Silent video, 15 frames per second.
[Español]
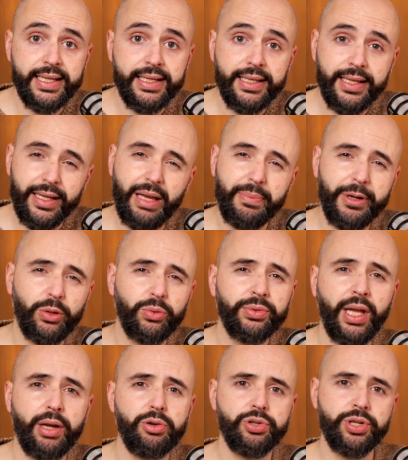aquí, quería
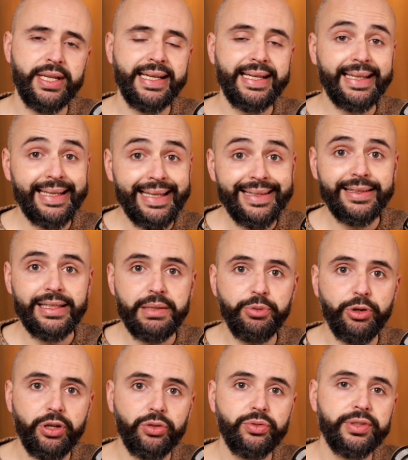preguntaros qué
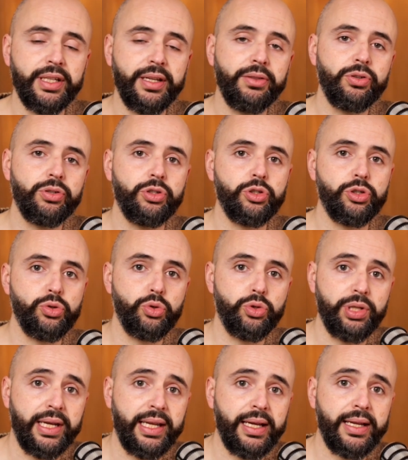tipo de contenido os
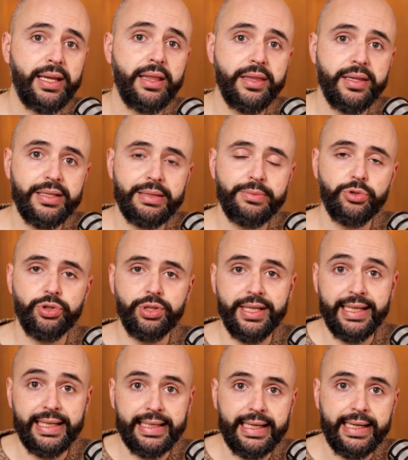gustaría que hiciésemos
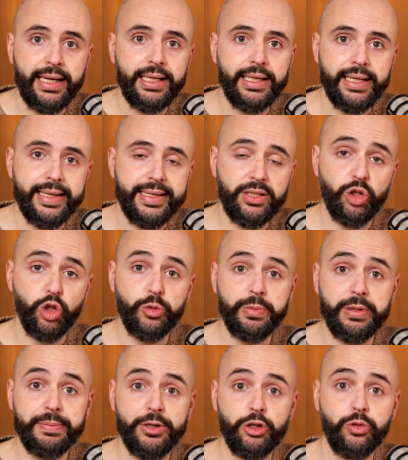en el canal estos
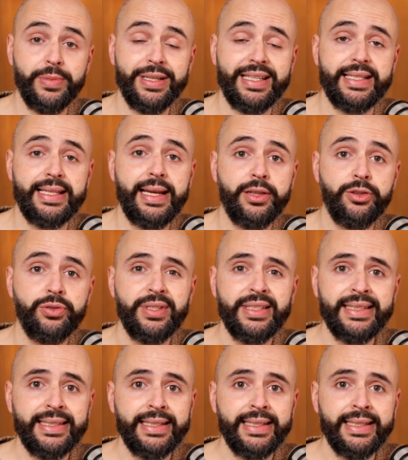primeros meses del año.